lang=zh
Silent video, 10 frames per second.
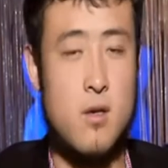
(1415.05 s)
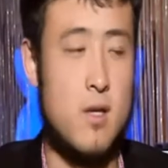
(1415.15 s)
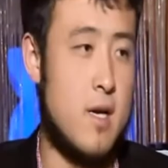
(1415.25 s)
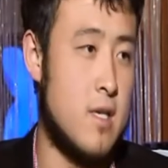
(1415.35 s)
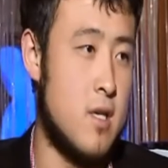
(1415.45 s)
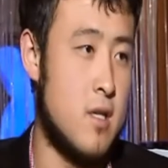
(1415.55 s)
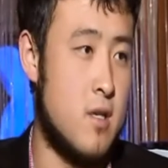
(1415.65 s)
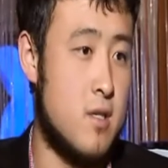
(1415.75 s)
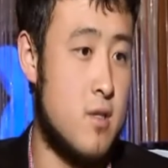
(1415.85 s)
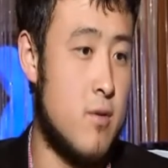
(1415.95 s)
好的，感谢
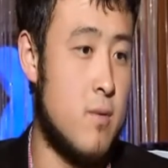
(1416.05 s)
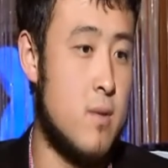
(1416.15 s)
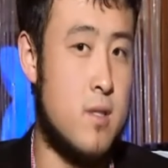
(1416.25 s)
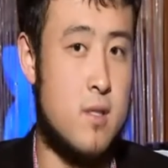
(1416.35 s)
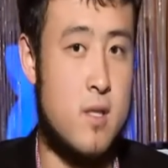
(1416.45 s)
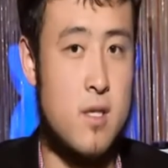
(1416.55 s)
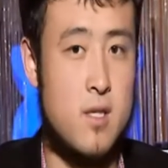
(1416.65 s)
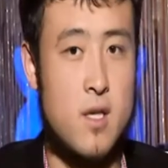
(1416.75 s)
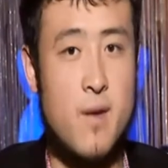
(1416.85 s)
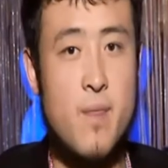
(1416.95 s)
唐教授为我们的精彩
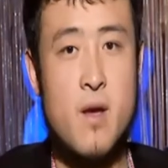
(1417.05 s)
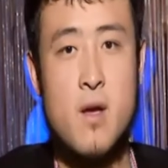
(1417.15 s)
解答。